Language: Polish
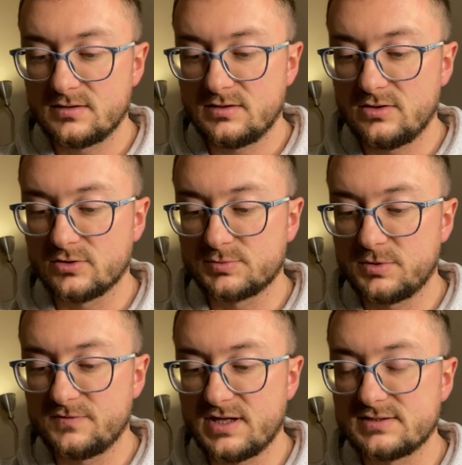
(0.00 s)
i
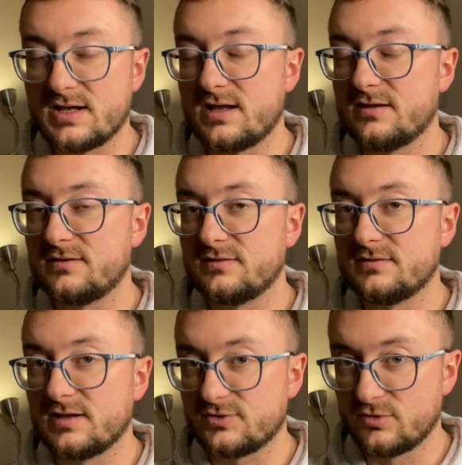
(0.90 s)
odpowiada
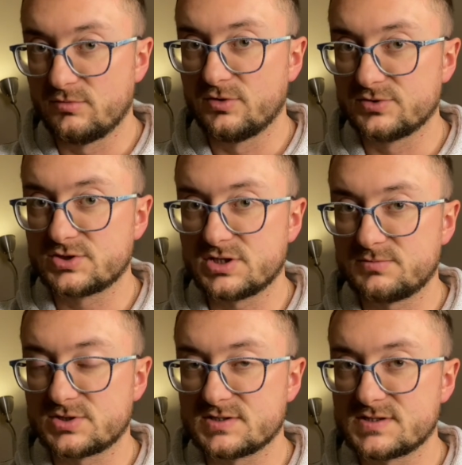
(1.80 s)
na to mądrze
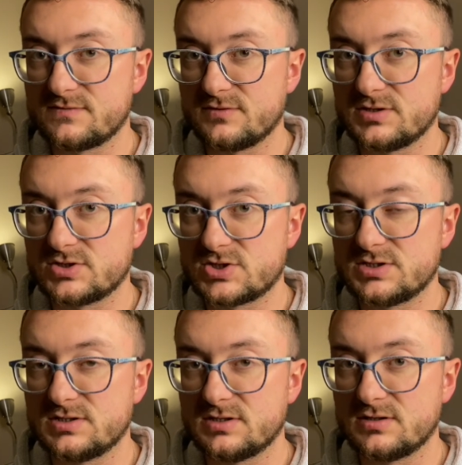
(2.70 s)
przez swoje
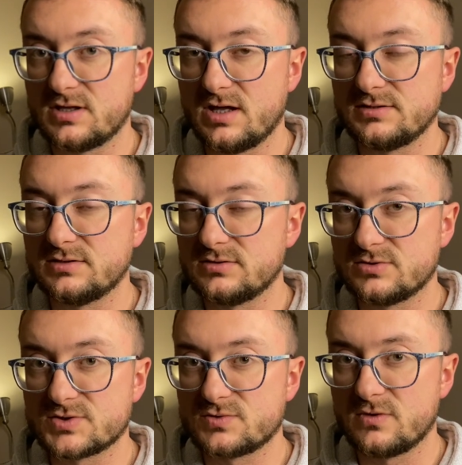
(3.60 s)
czyny, a nie
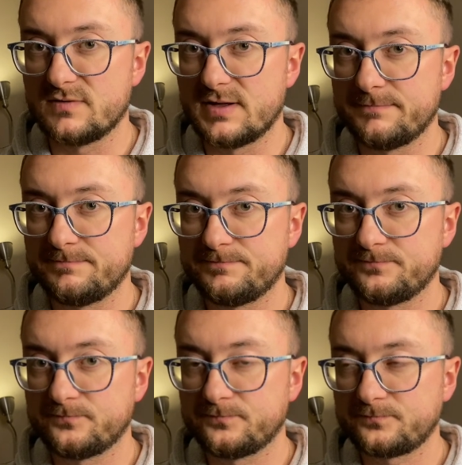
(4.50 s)
tylko słowa.
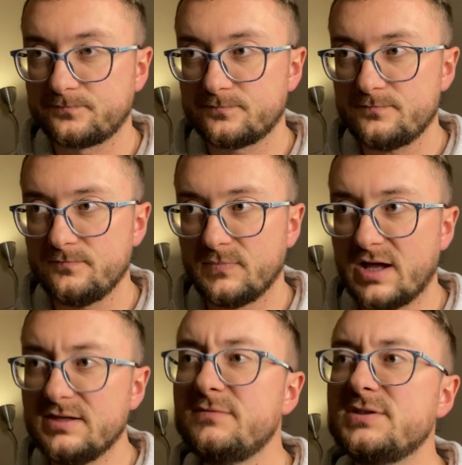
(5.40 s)

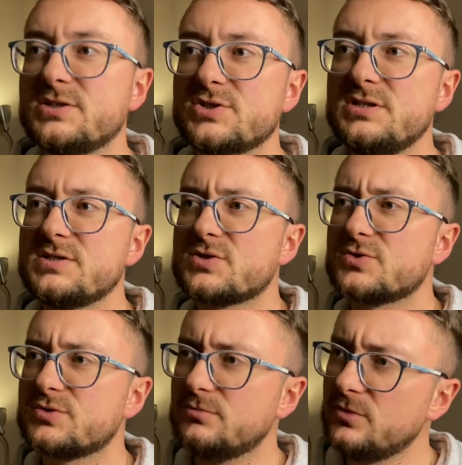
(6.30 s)
A nawet jeżeli
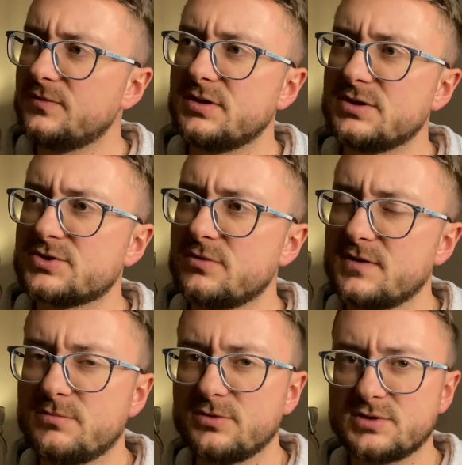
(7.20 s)
coś mówi,
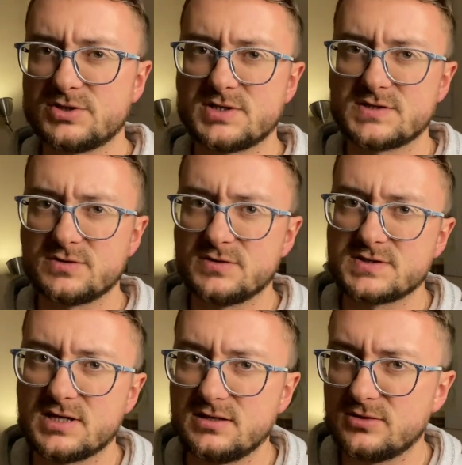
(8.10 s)
człowiek mądry często
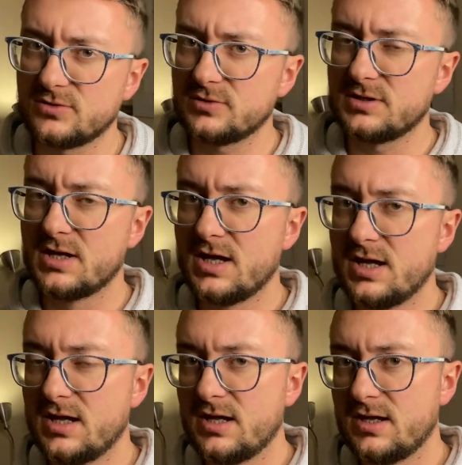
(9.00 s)
jest taki, który
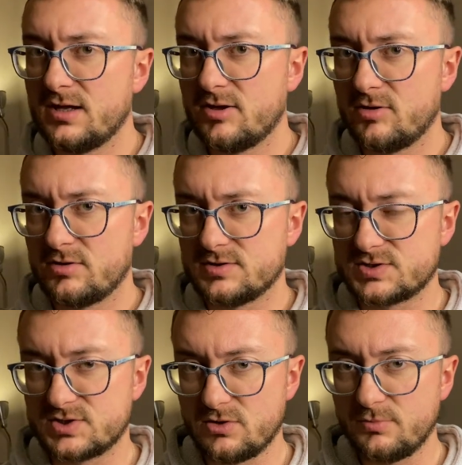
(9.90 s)

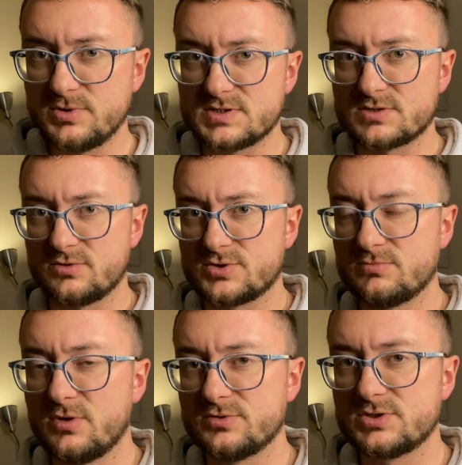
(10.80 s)
zrobi coś
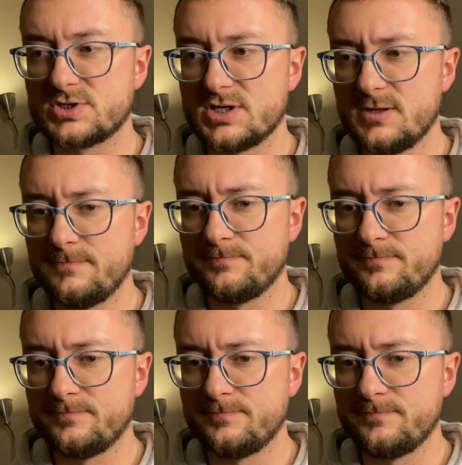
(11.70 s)
mądrze,